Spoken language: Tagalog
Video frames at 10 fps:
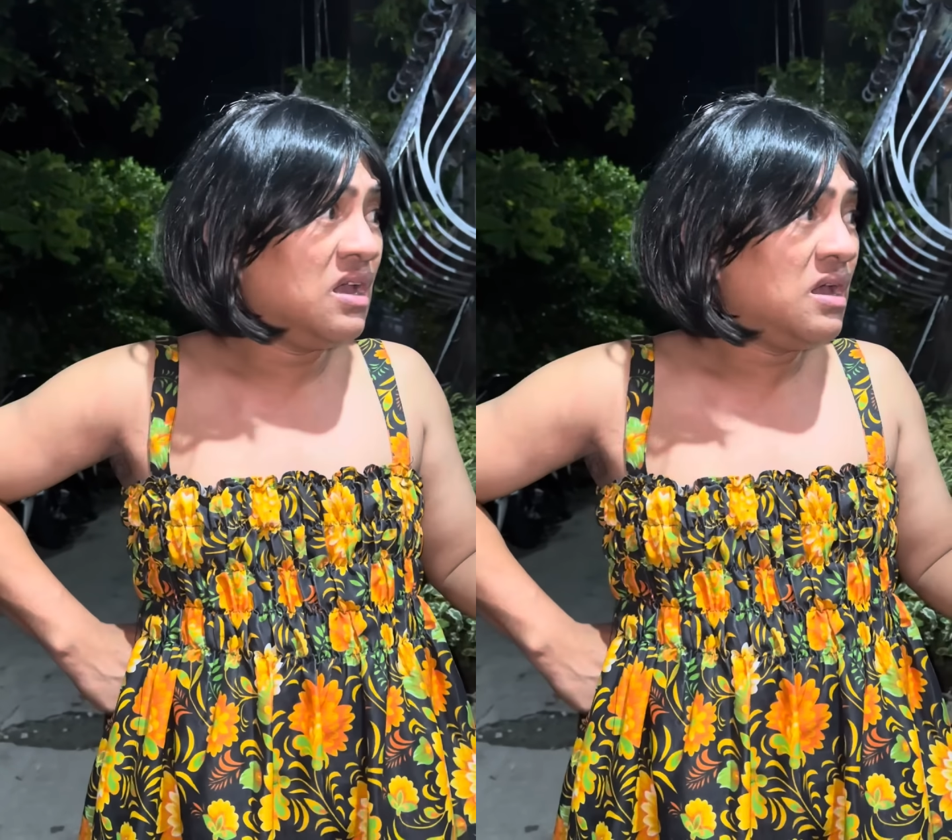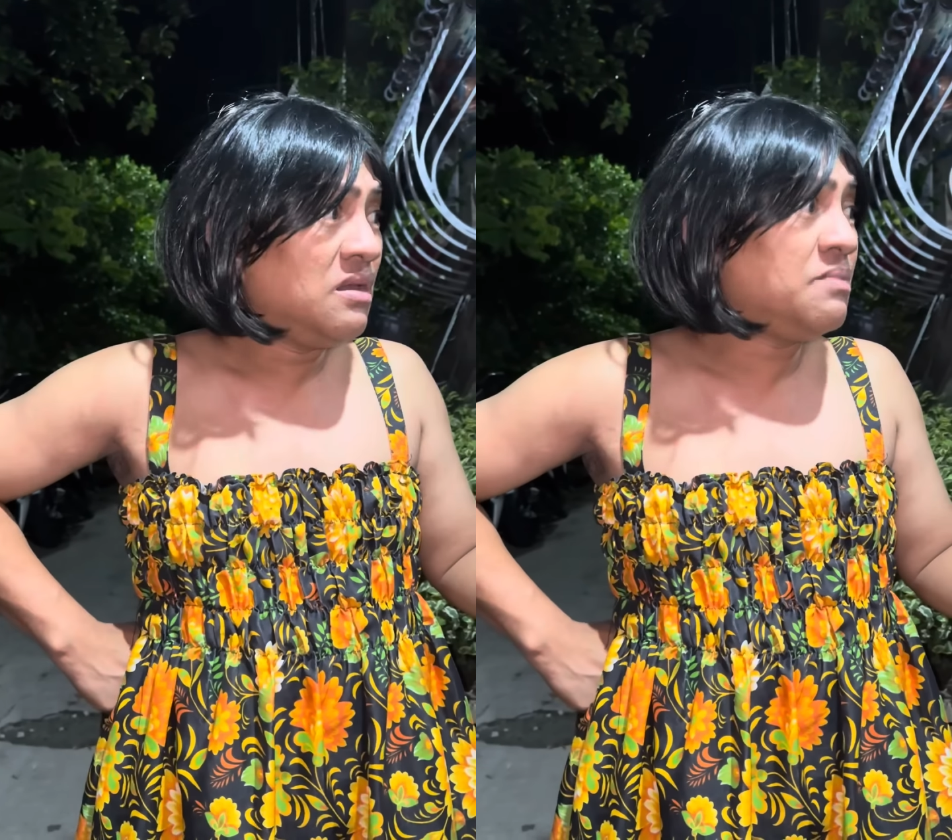
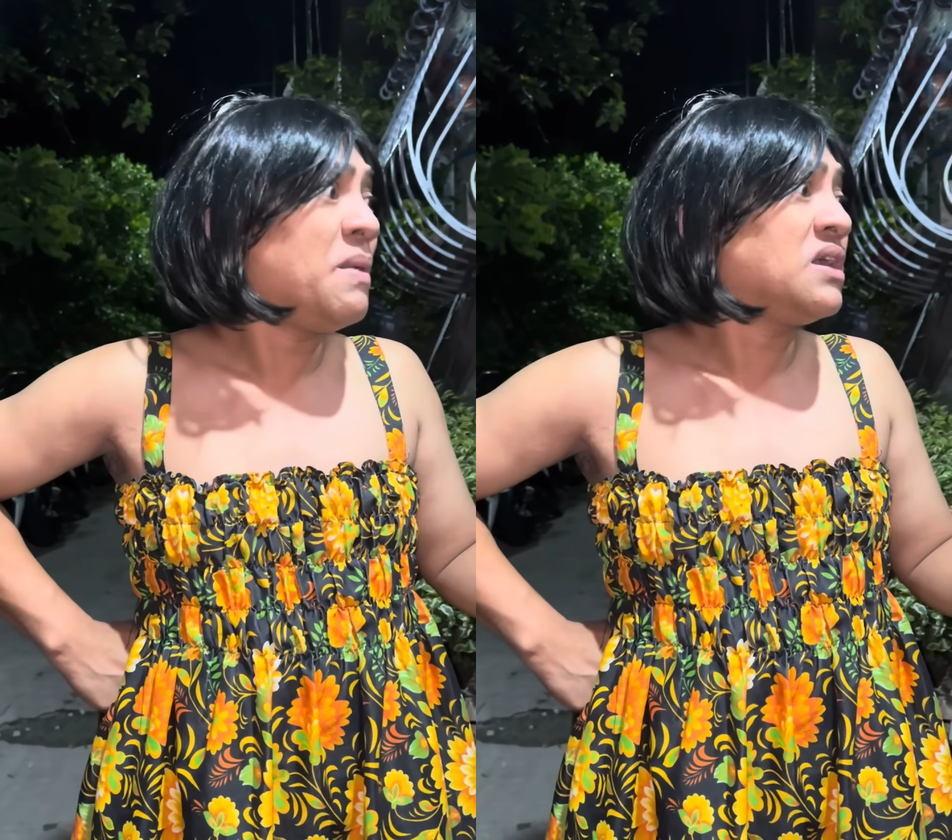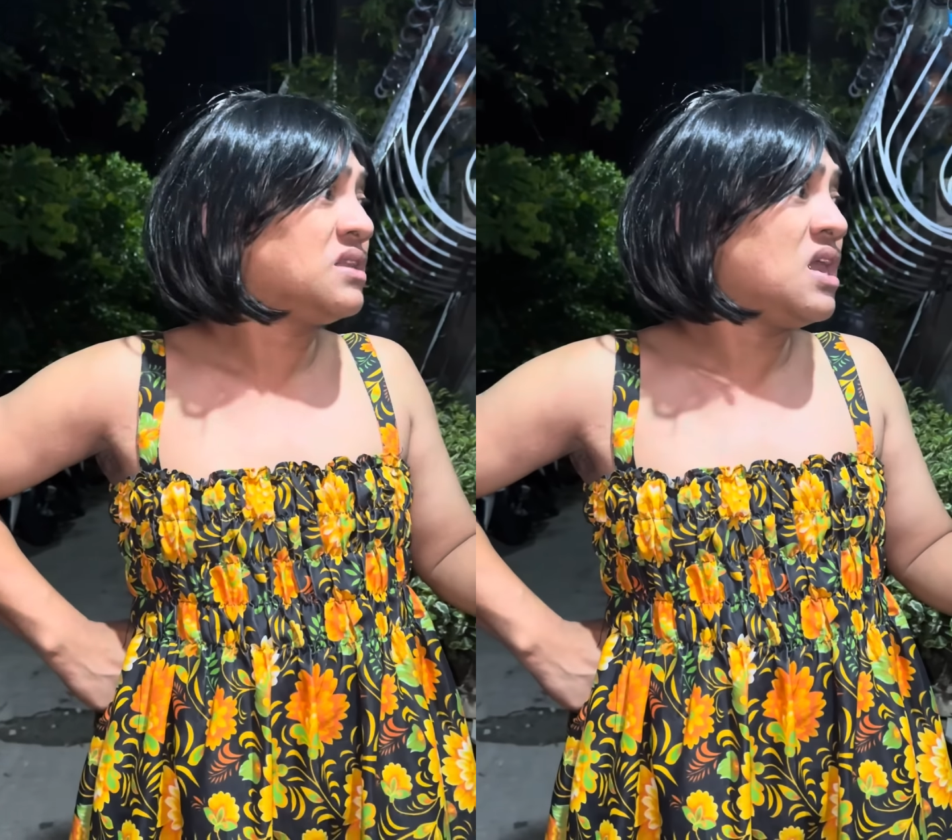Yung
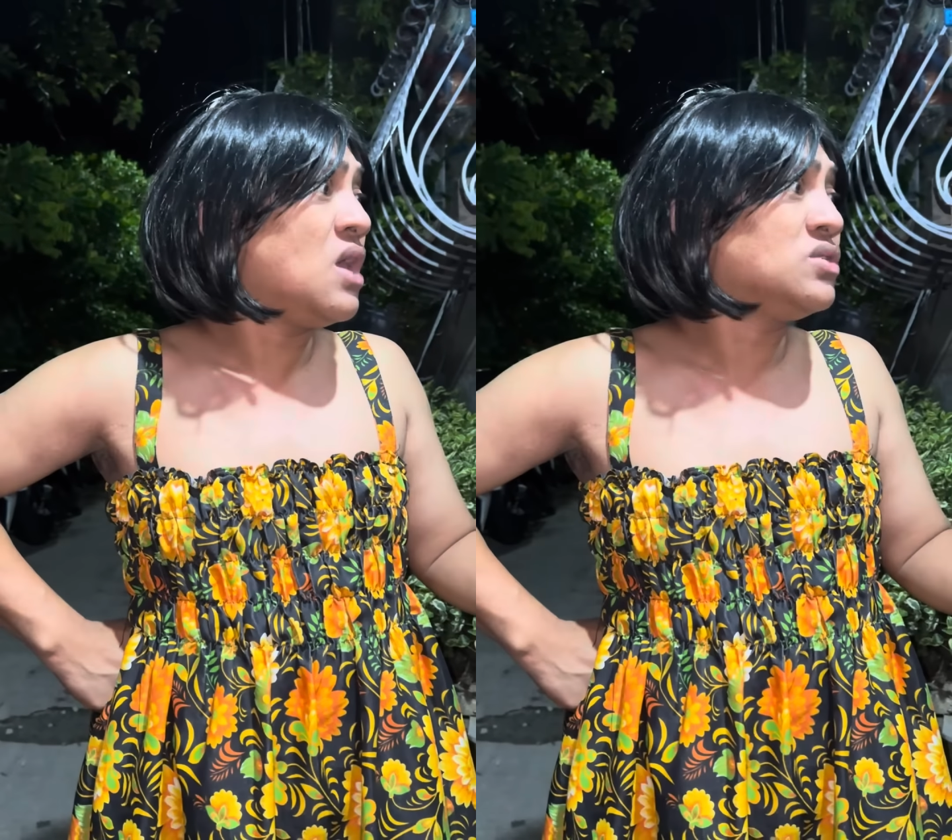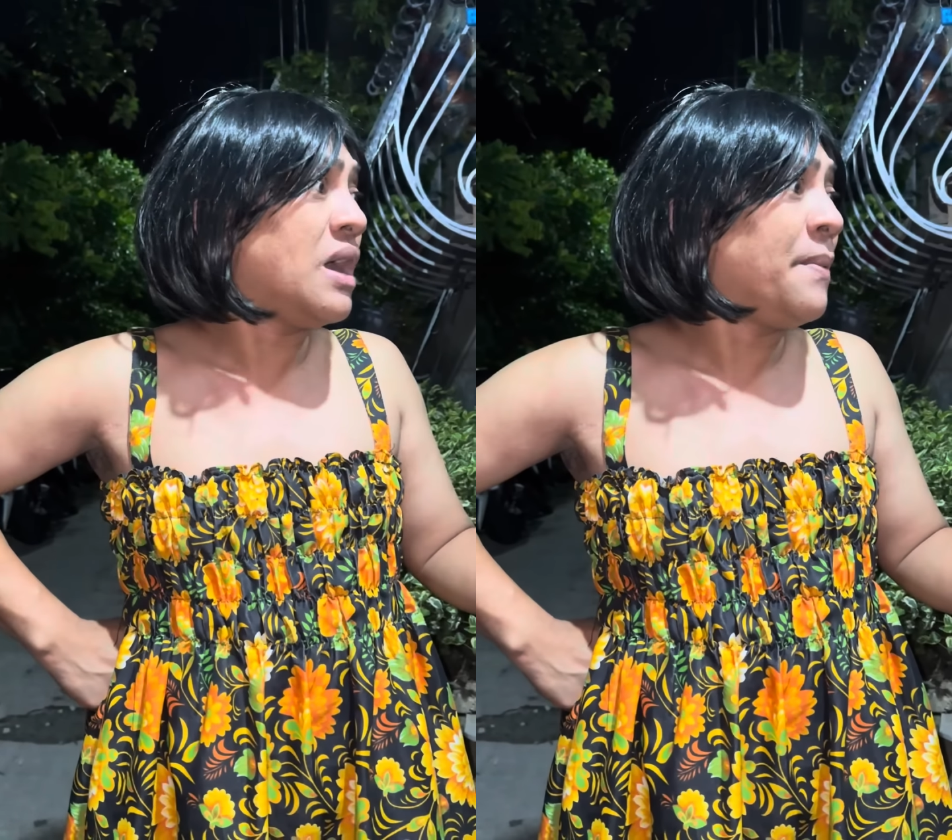pagtingin ko
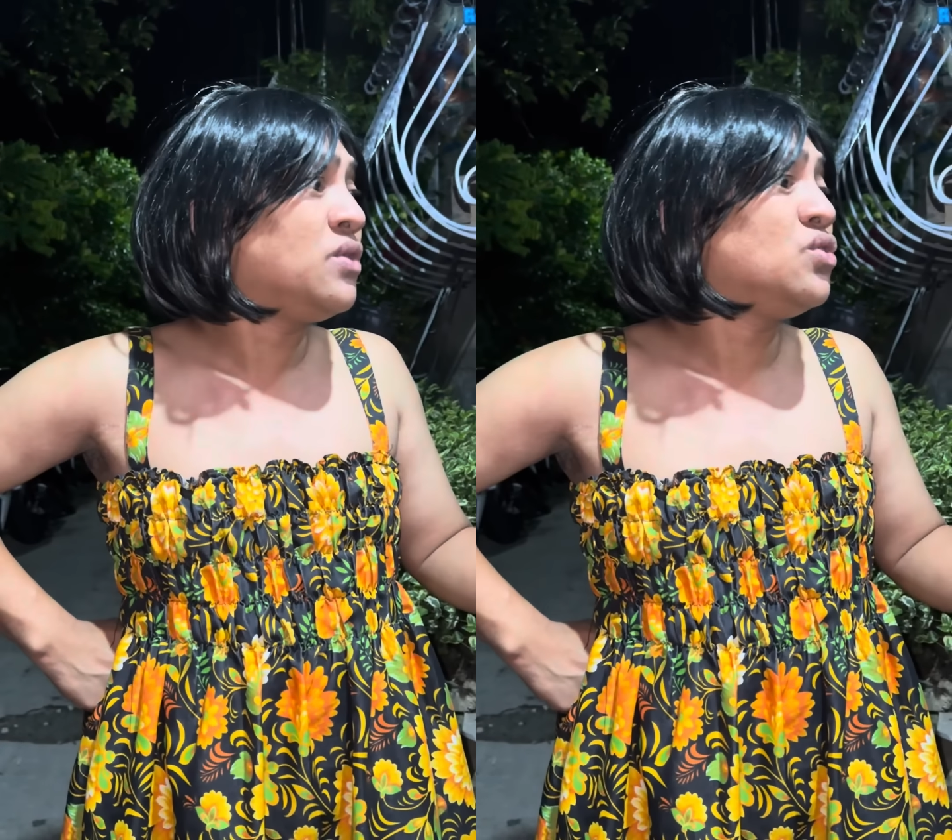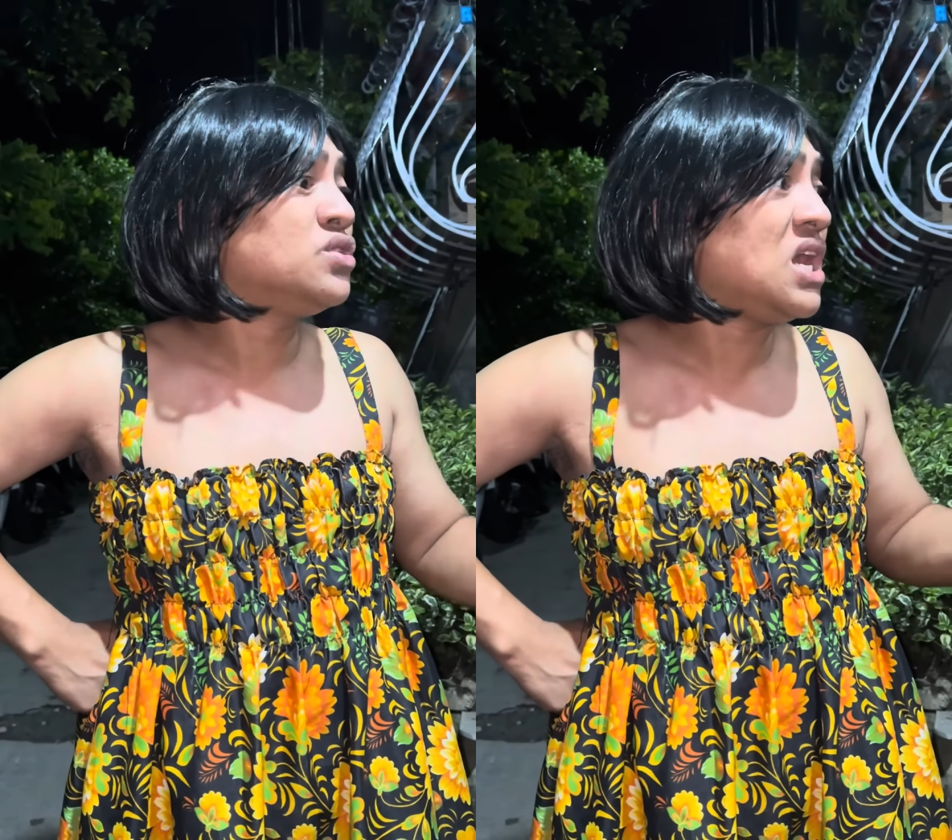sa apartment
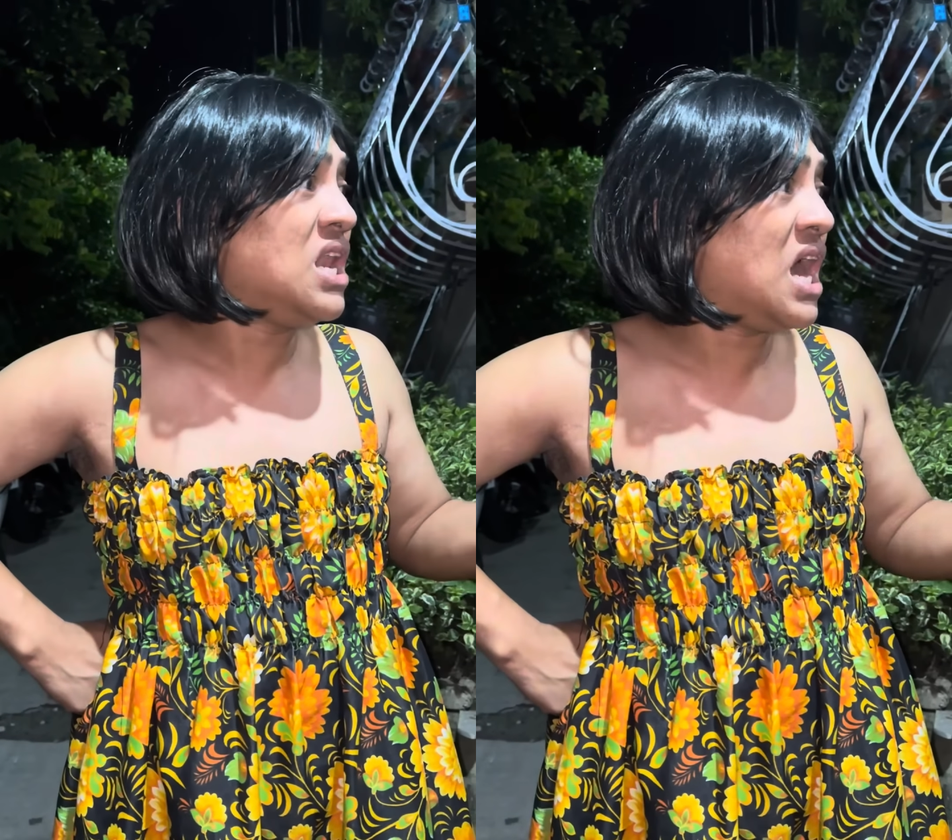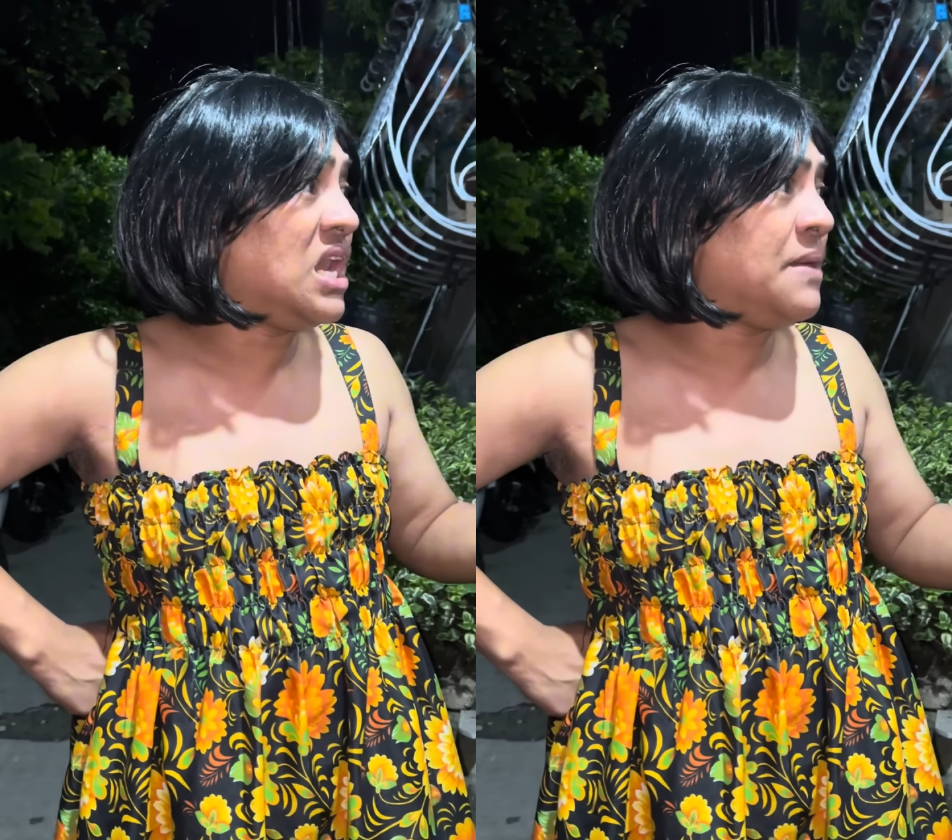doon sa
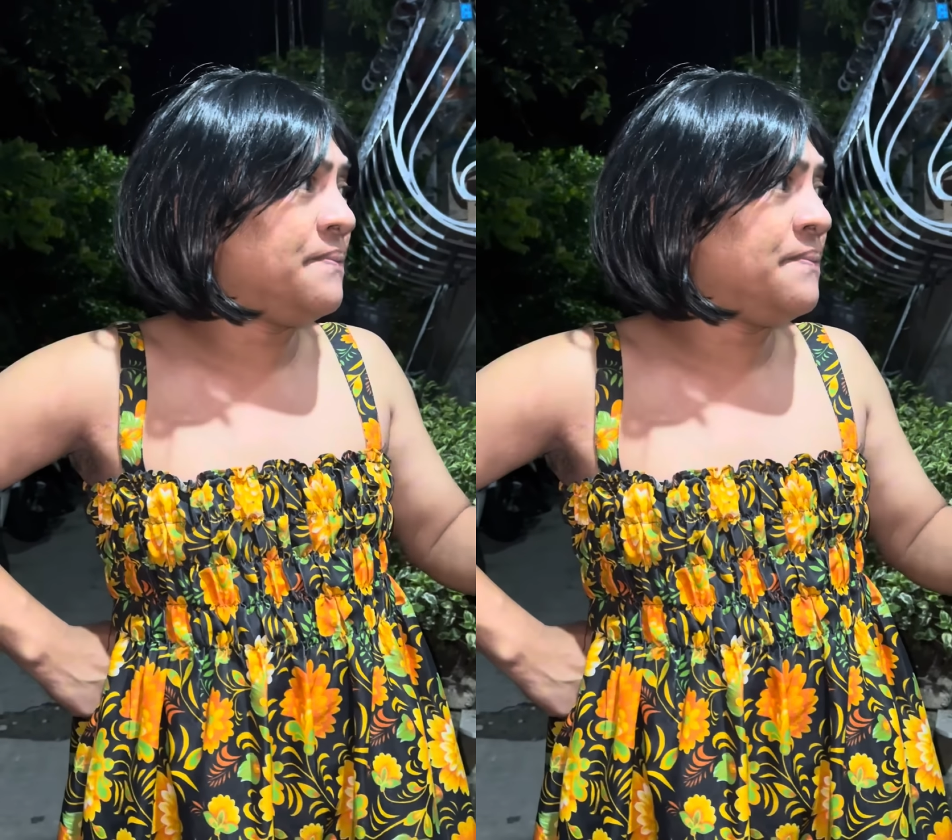ilalim,